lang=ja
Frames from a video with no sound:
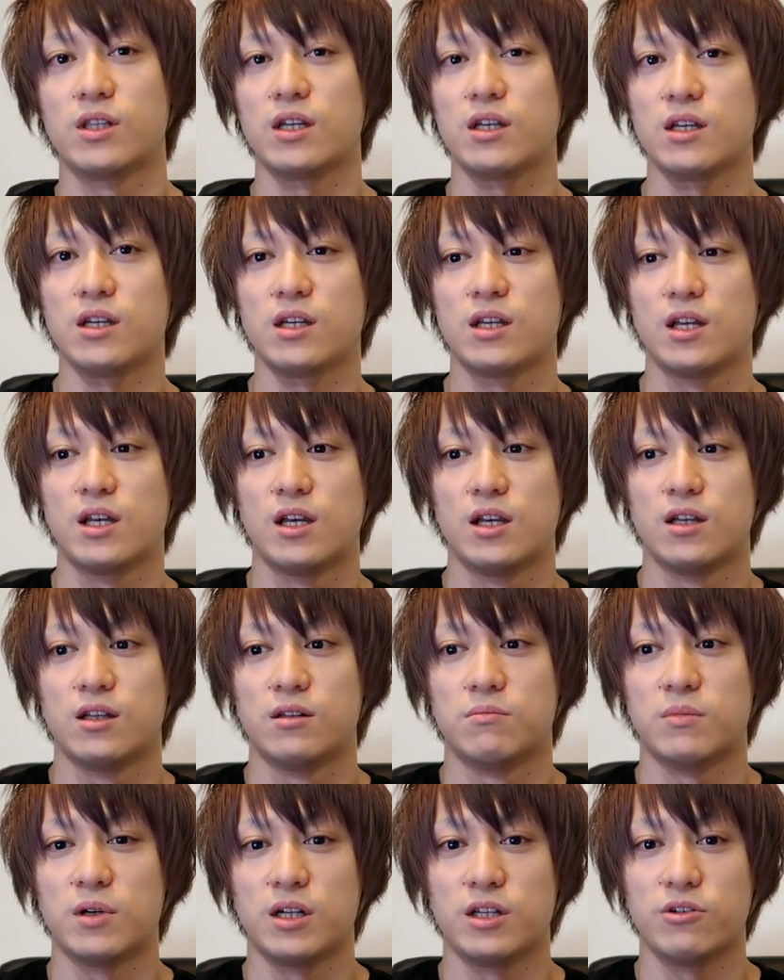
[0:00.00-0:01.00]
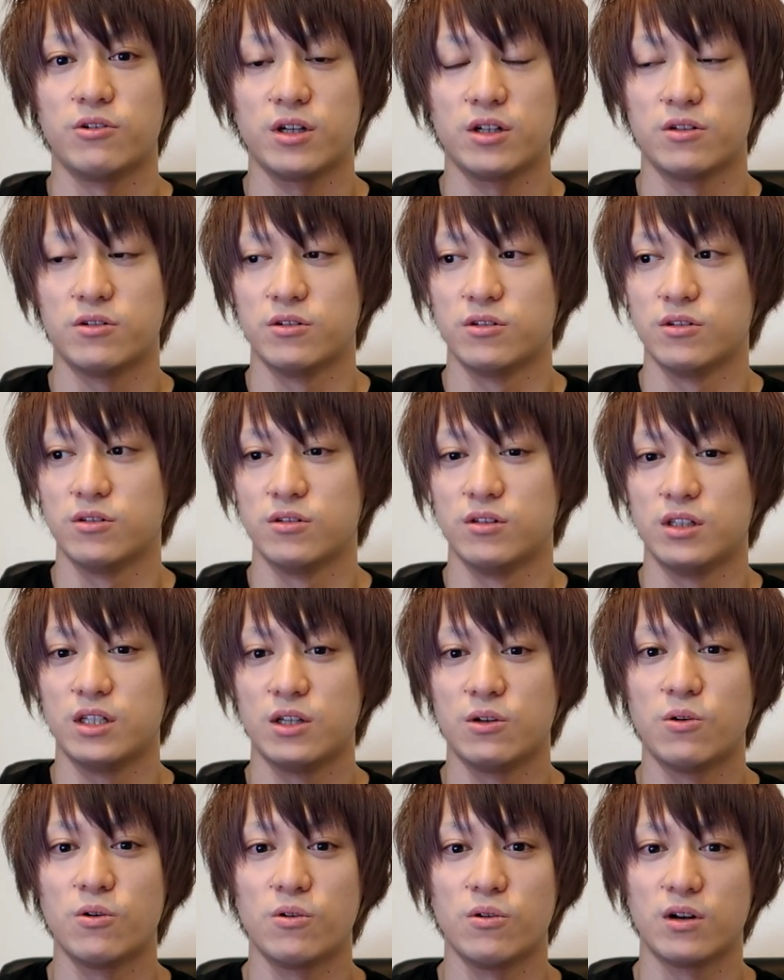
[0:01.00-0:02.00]
で、まあ、いわゆる
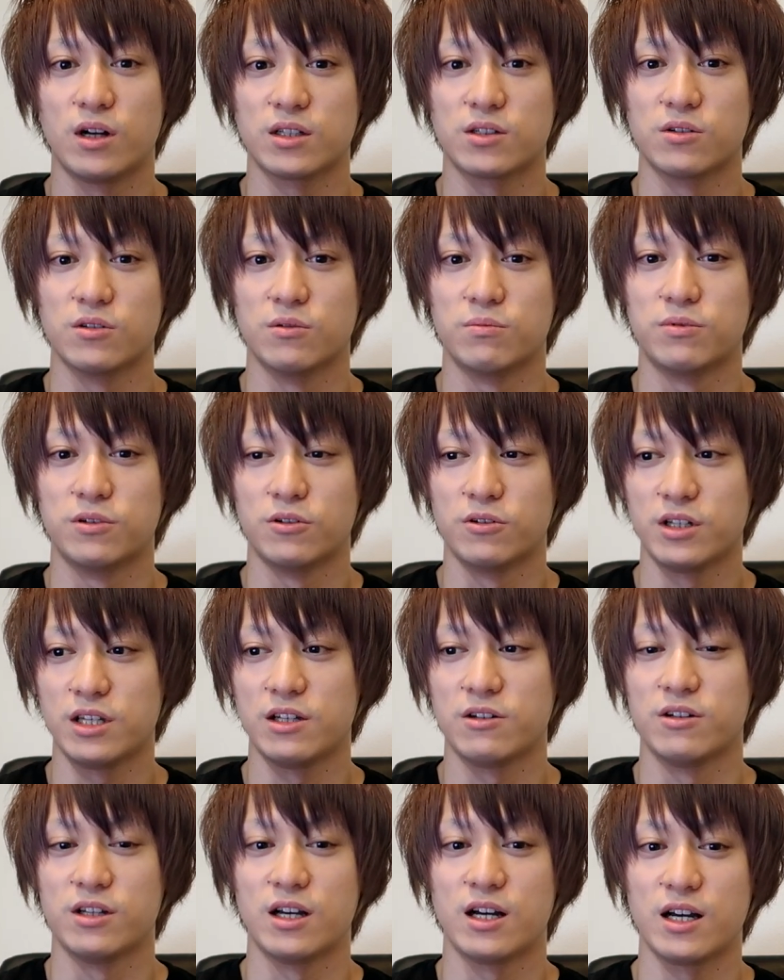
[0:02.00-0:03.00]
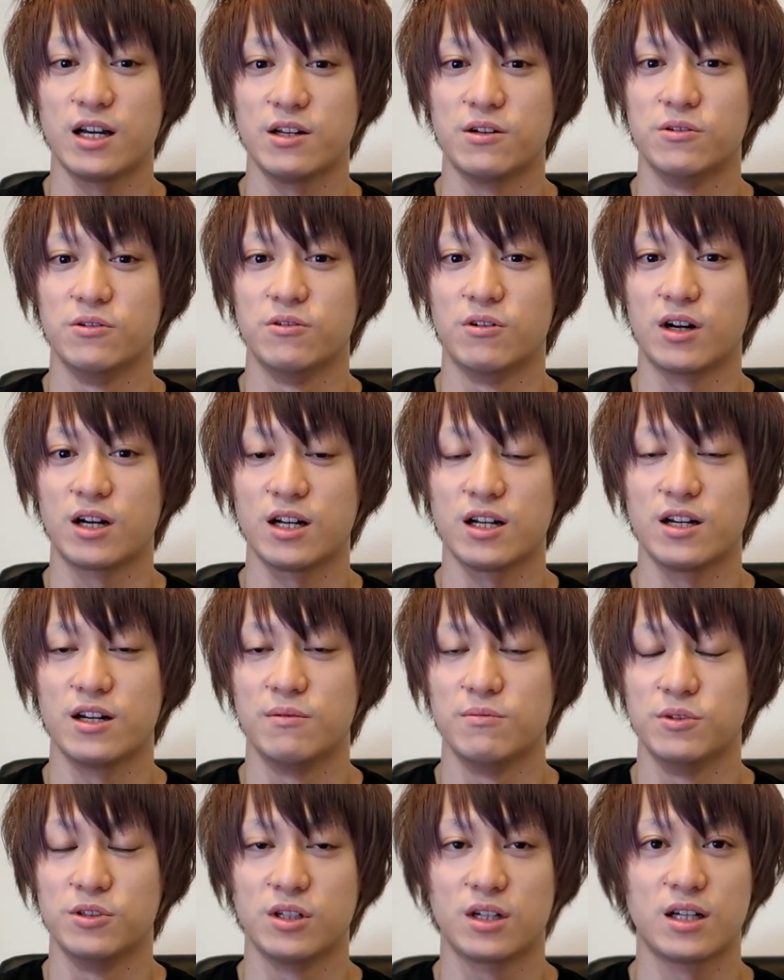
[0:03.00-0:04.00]
日本がそのプロリーグに入るのはかな
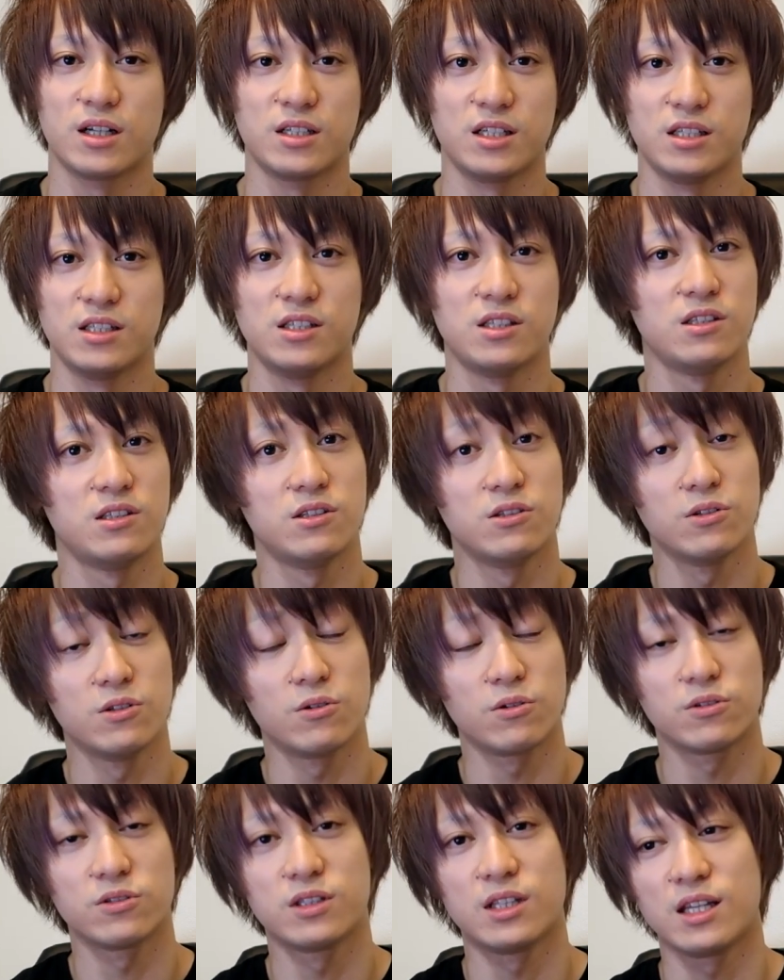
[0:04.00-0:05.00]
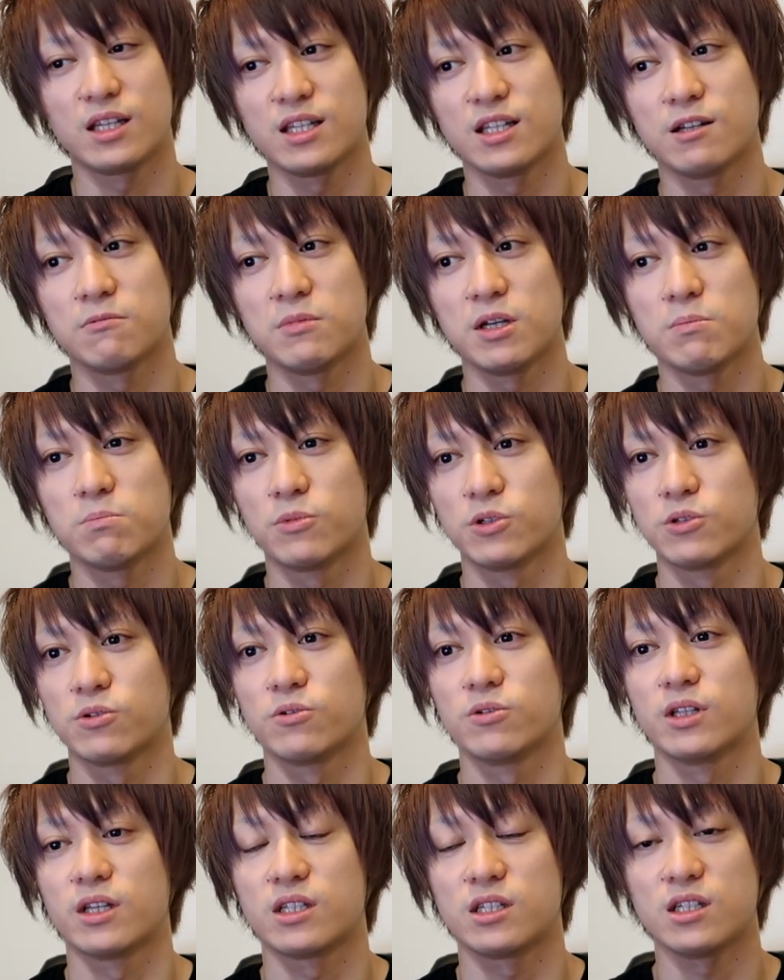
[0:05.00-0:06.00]
り難しい。実力的な面も
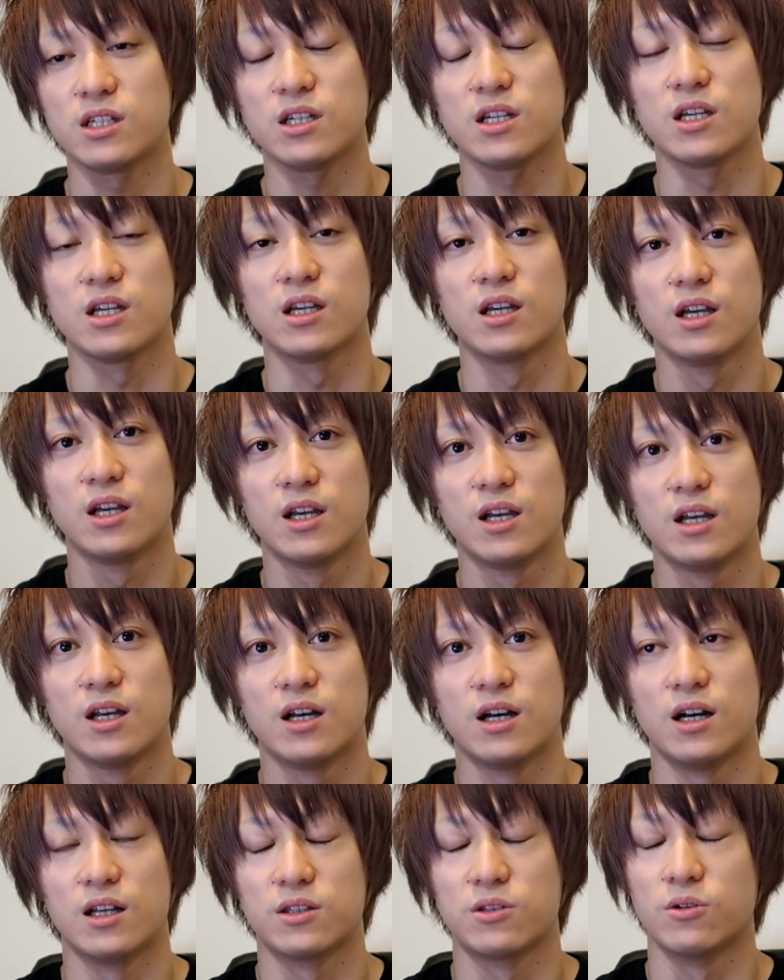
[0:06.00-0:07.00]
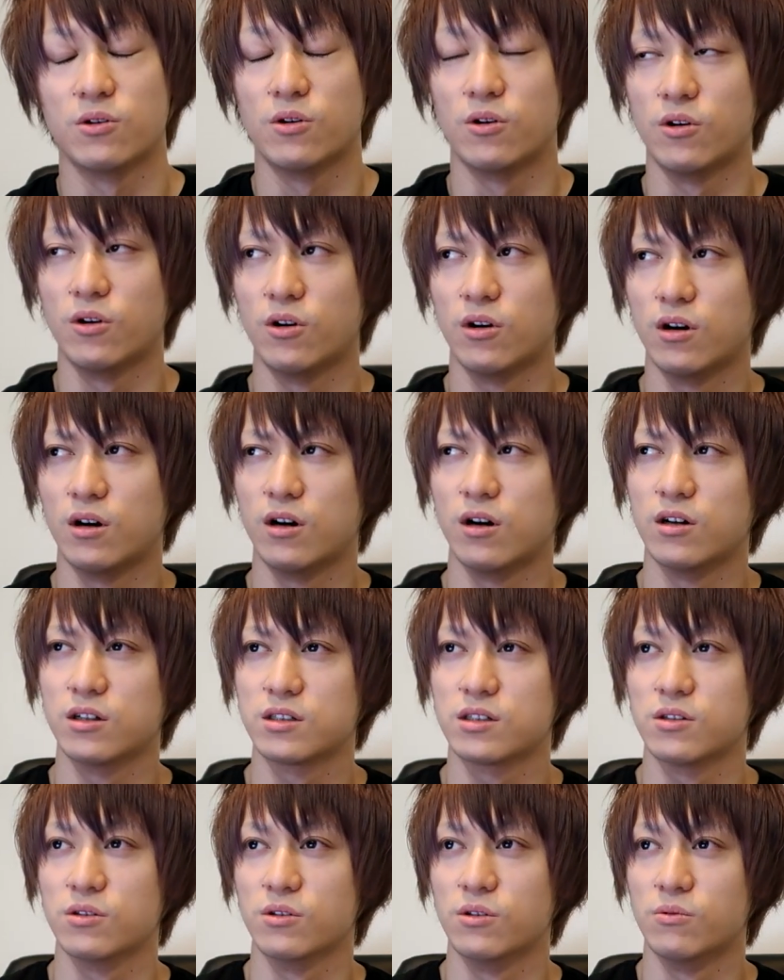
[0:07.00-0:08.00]
そうだし、あ
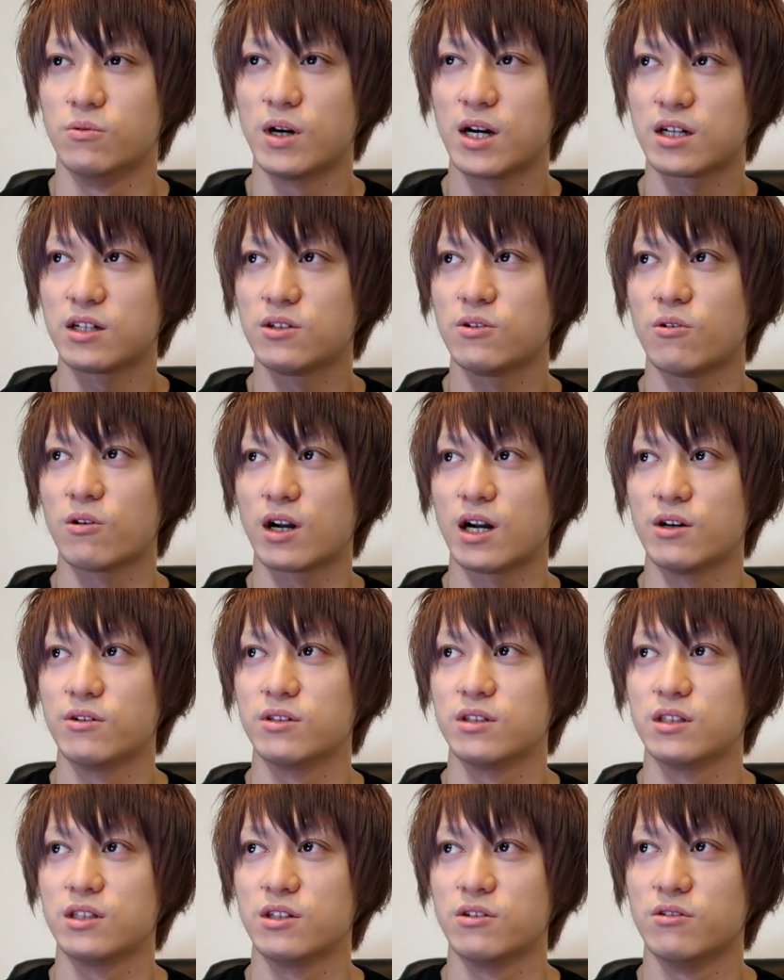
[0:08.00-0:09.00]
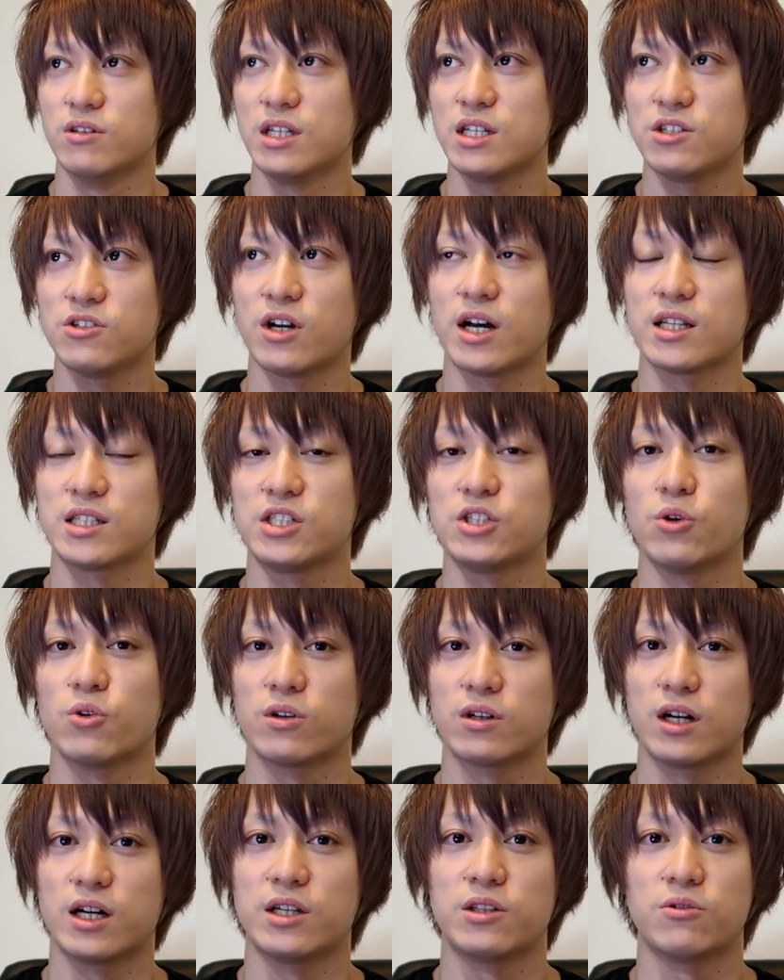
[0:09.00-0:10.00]
と、その枠を買うっていう28
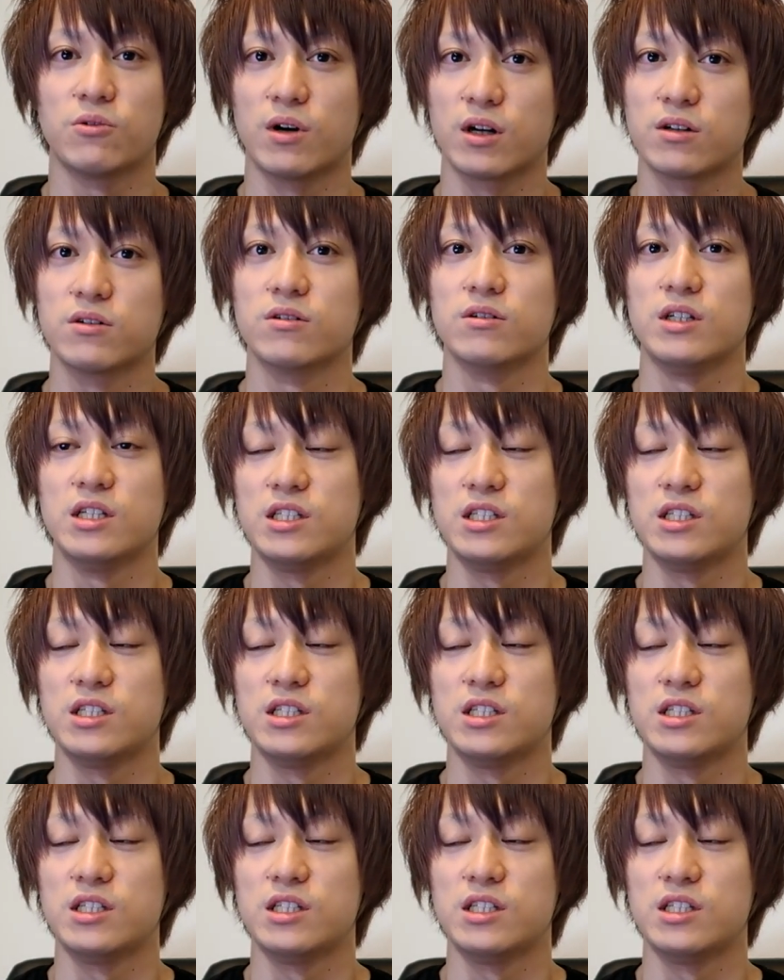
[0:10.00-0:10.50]
億か1枠。